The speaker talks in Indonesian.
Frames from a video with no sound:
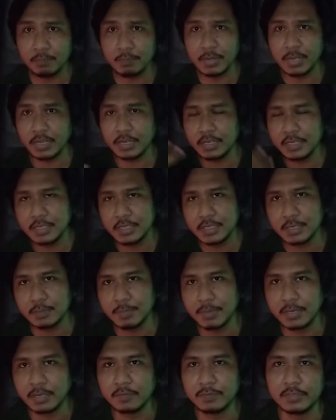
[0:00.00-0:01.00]
playlist di
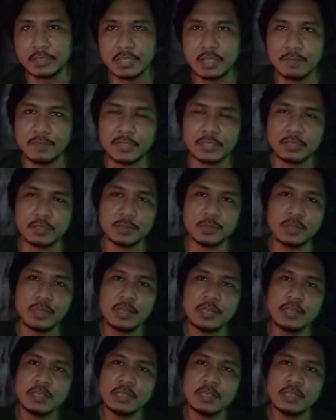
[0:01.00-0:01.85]
bagian filsafat itu.